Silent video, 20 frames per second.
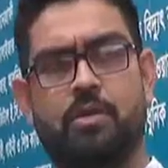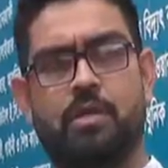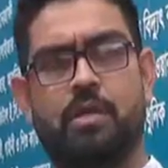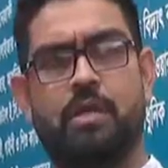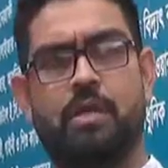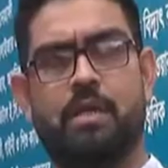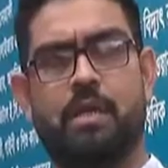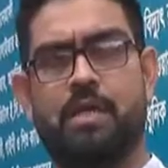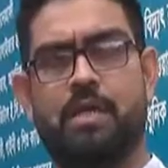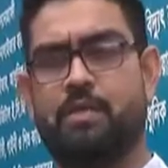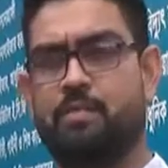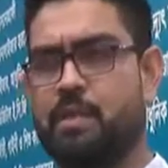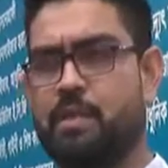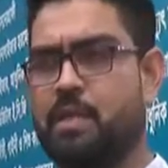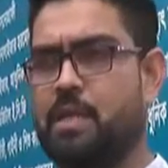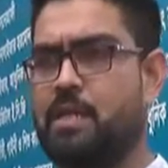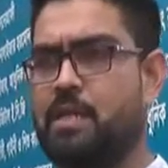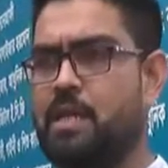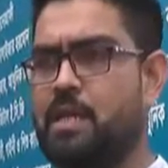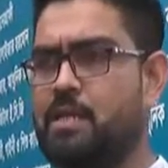সরকারি
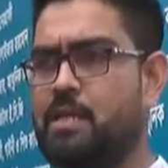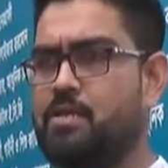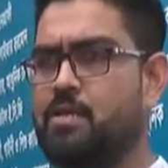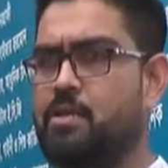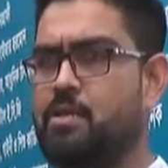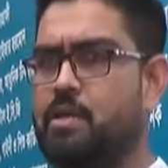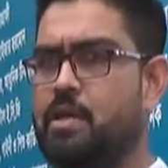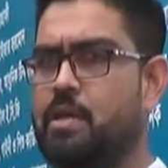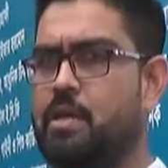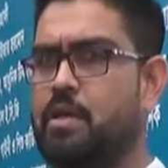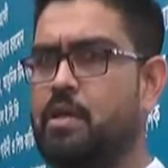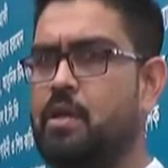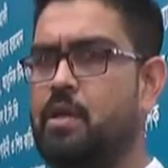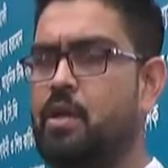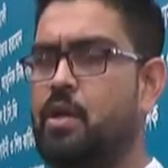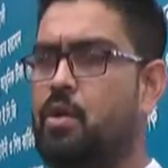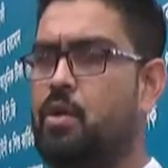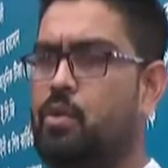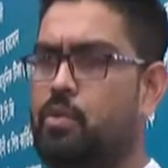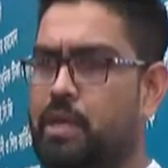হাসপাতালের হেলথ সহকারী
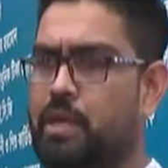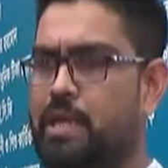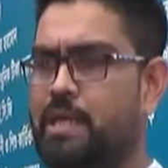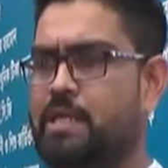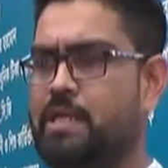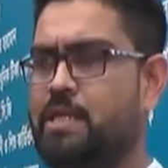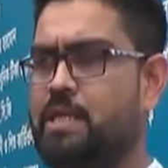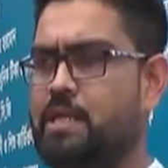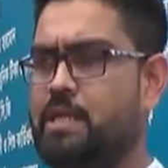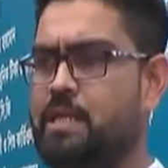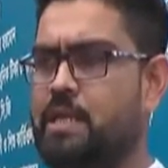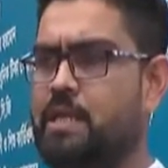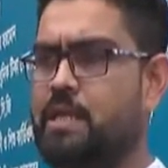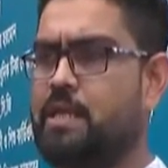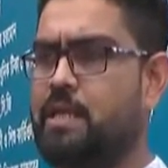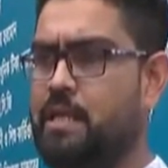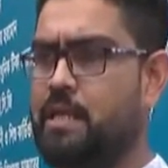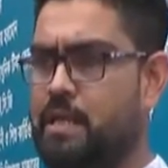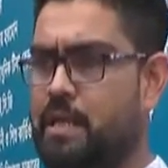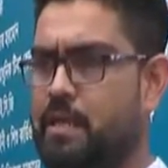উনি অ্যানেস্থেসিয়া
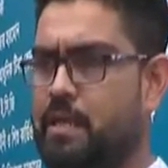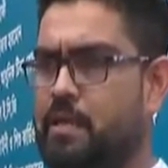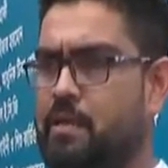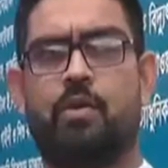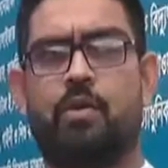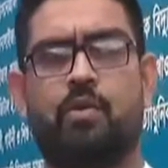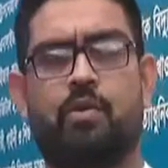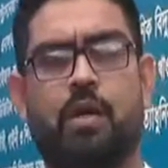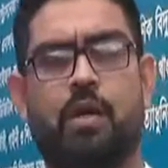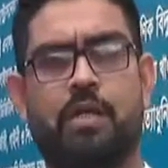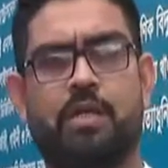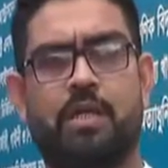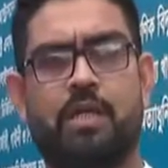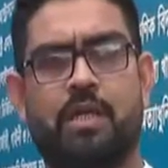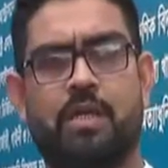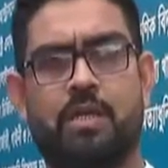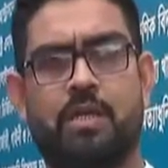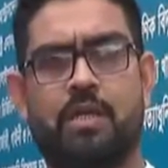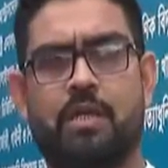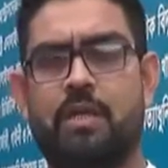দিয়ে থাকি ঢোকার
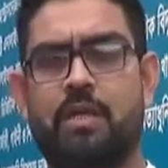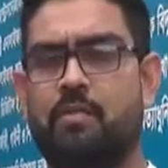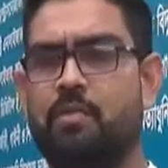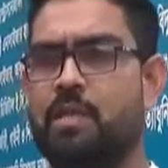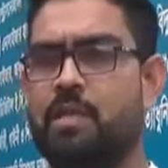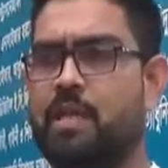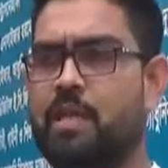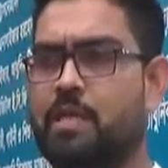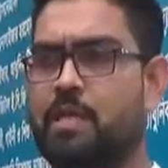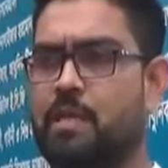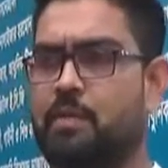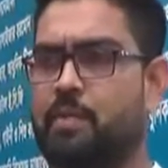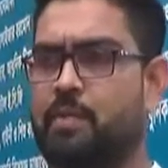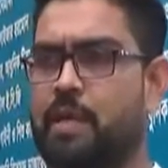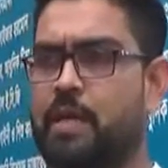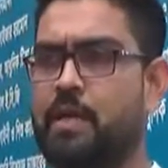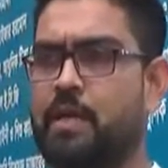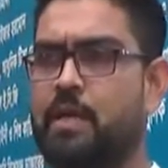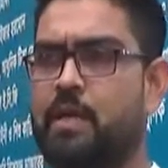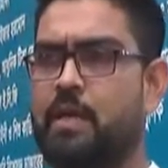সাথে সাথে আমি দেখতে পাই